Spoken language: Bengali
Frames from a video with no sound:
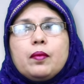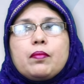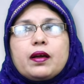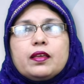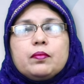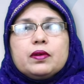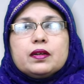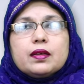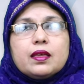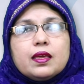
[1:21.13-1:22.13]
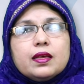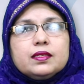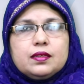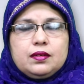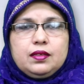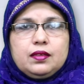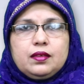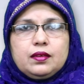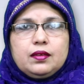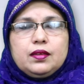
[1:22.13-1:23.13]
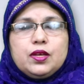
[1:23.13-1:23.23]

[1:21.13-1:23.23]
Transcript: মাকে আমরা একটা কিক চার দিয়ে থাকি